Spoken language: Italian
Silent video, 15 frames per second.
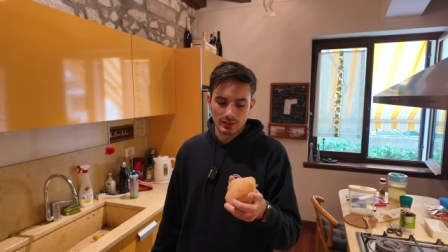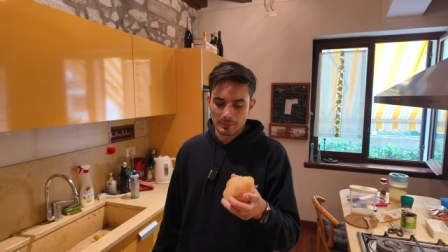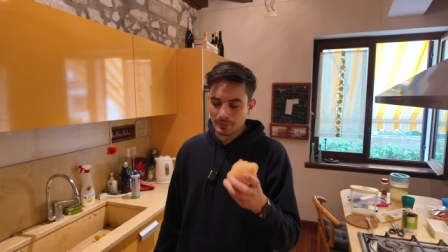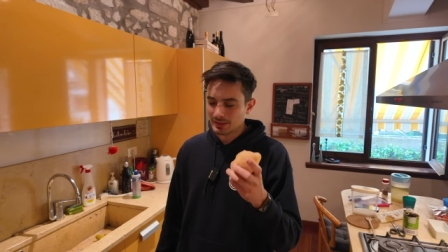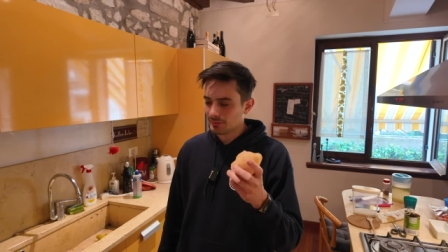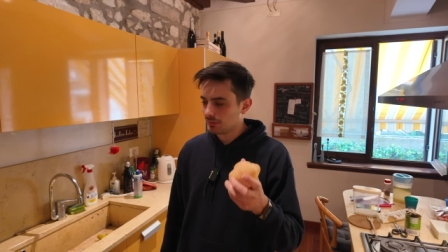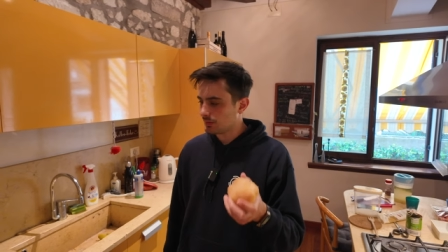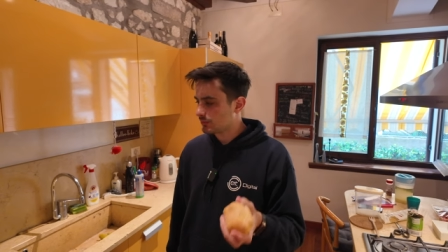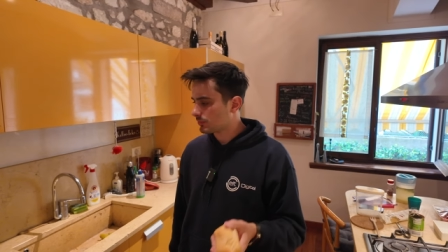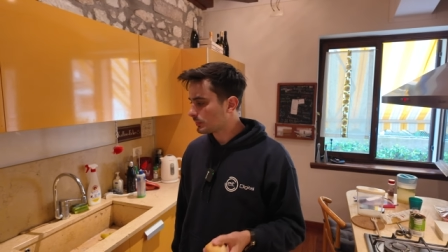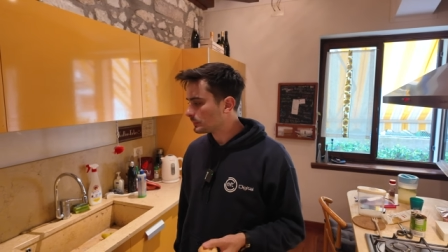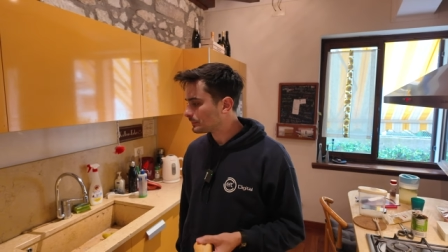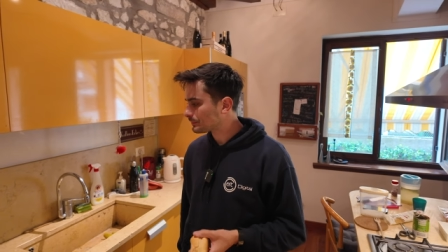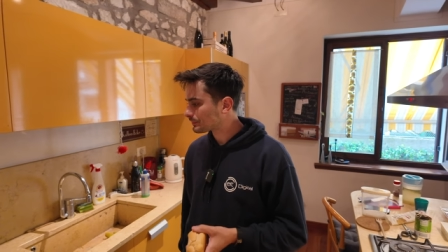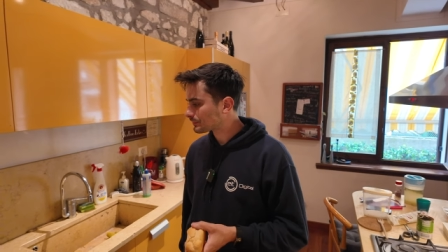del
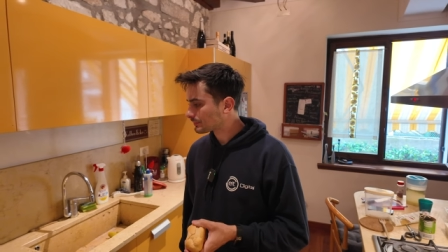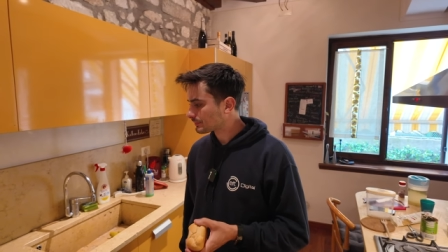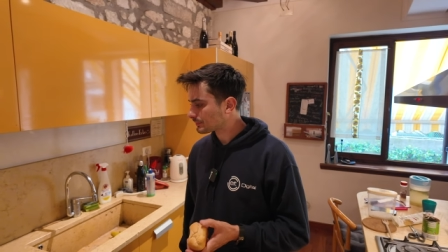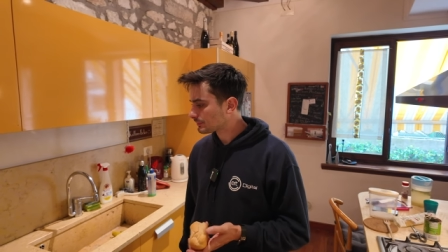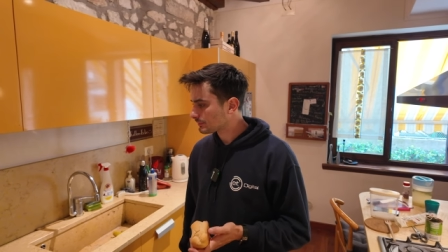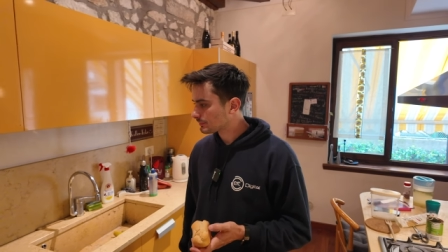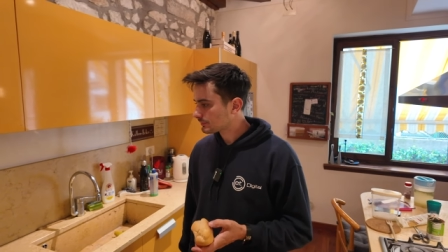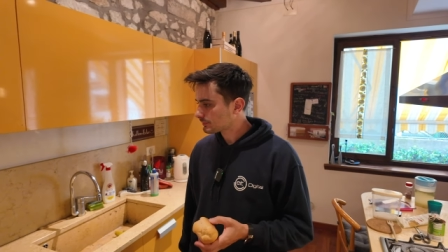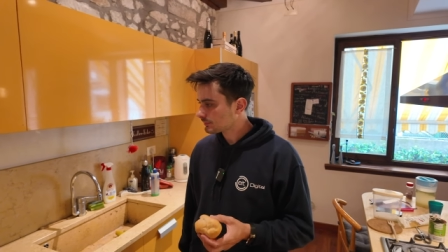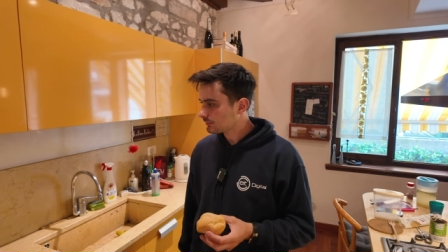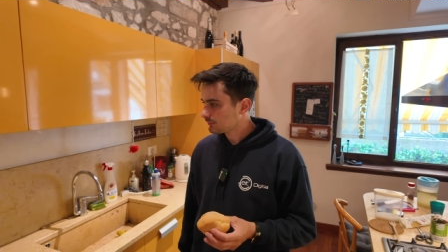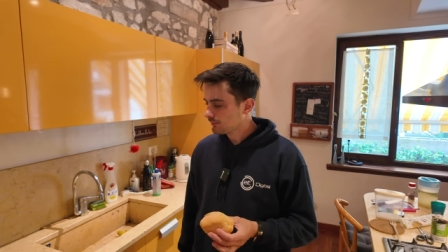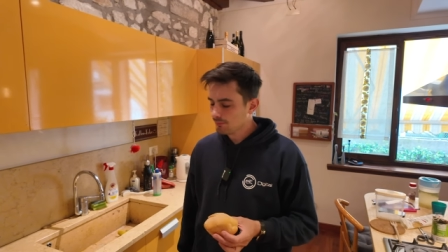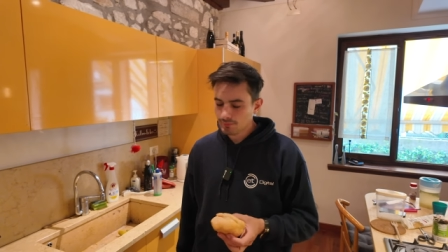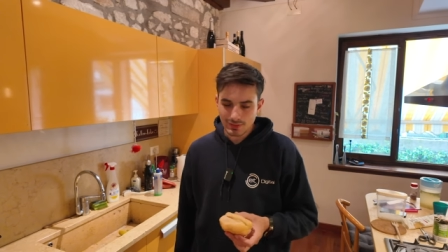panificio,
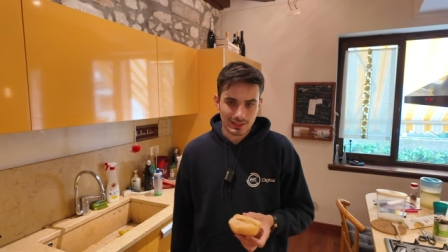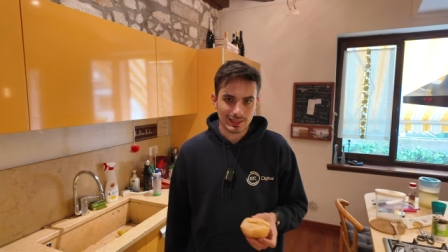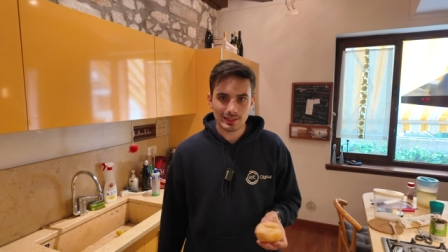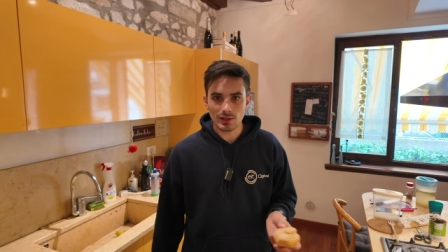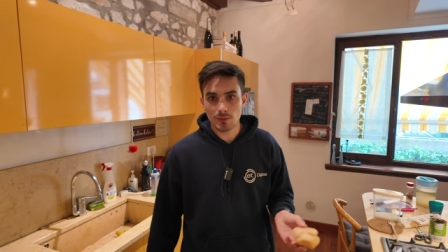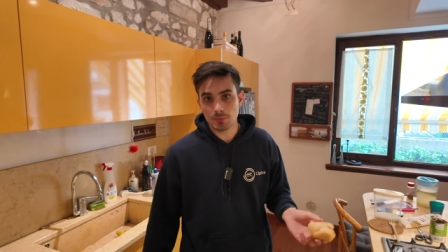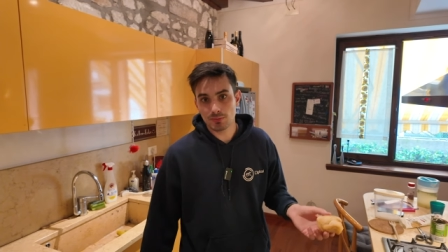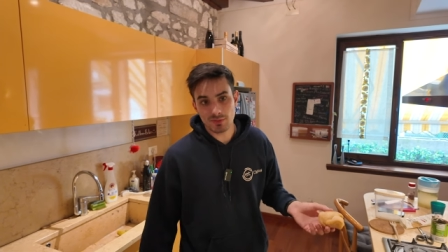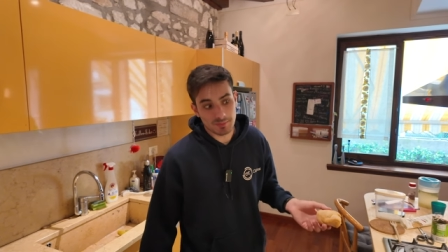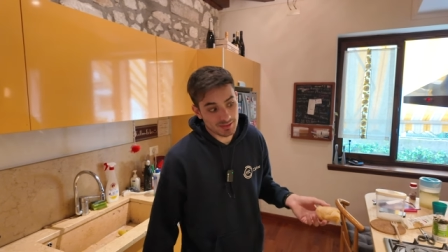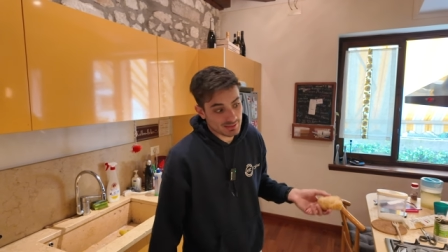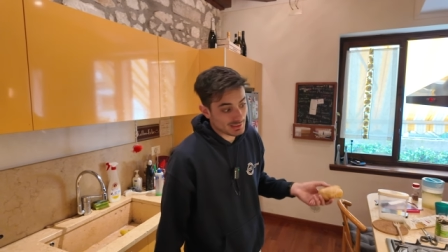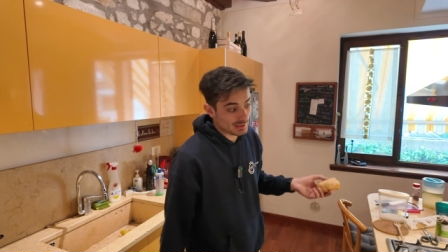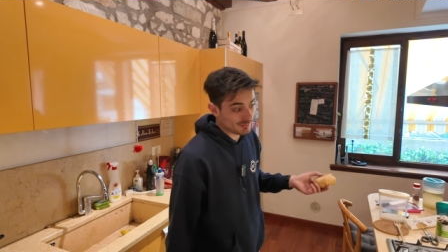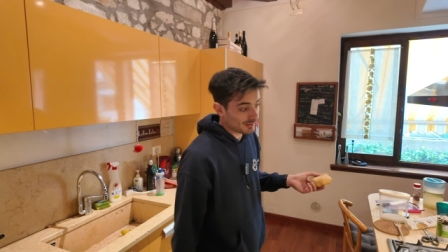che dopo
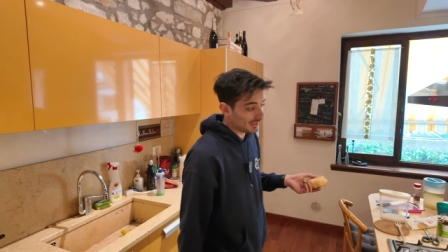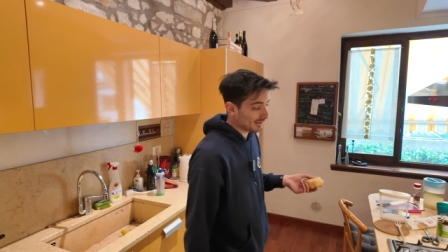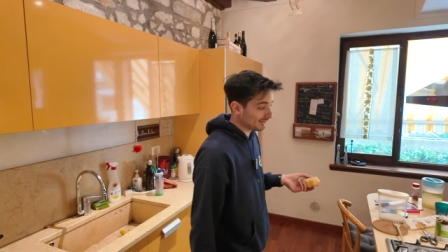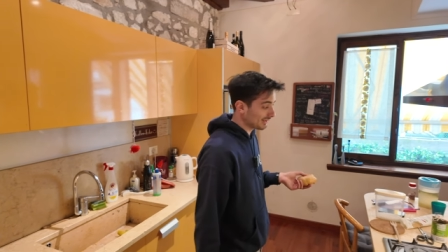ovviamente devi fare la